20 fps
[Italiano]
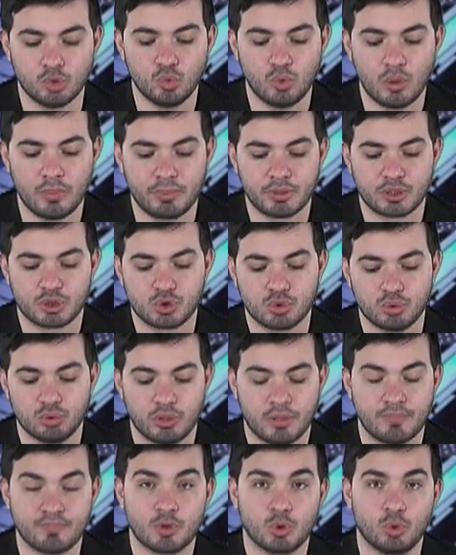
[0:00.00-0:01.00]
due
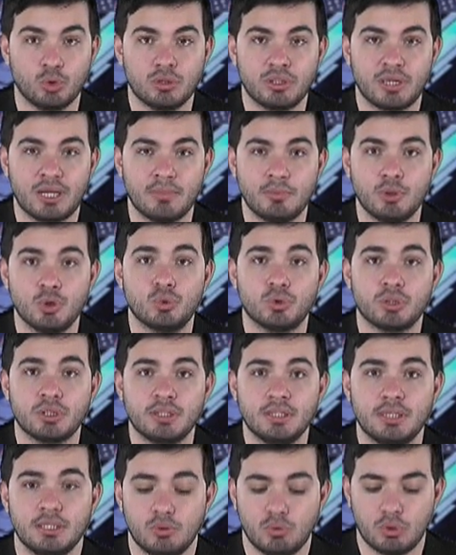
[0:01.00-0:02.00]
persone, oltre ai
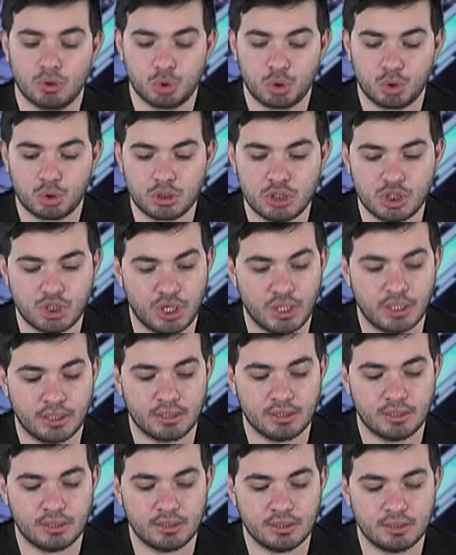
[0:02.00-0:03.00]
minori di 14
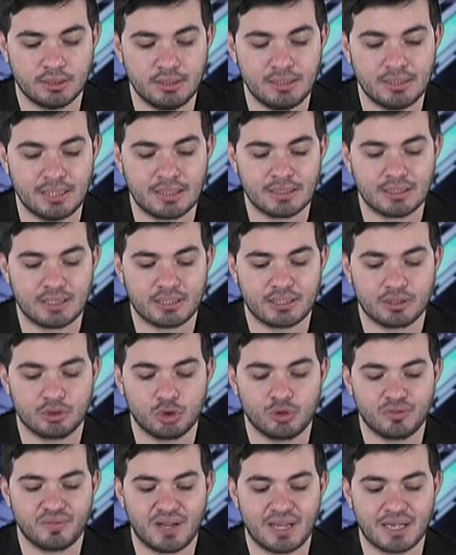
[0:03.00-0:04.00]
anni, di andare a
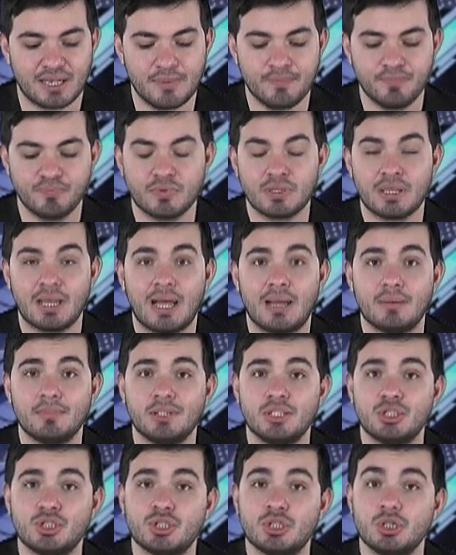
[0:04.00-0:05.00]
trovare
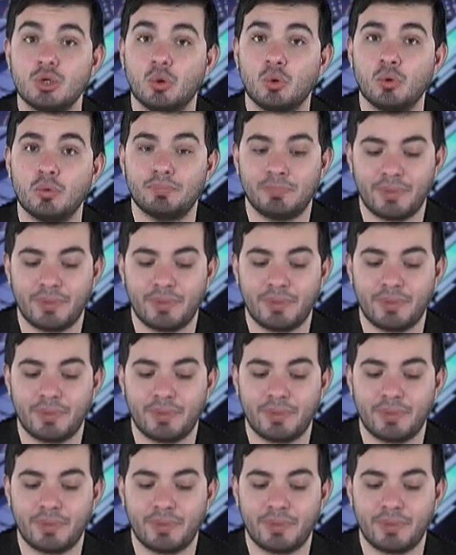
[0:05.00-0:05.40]
amici o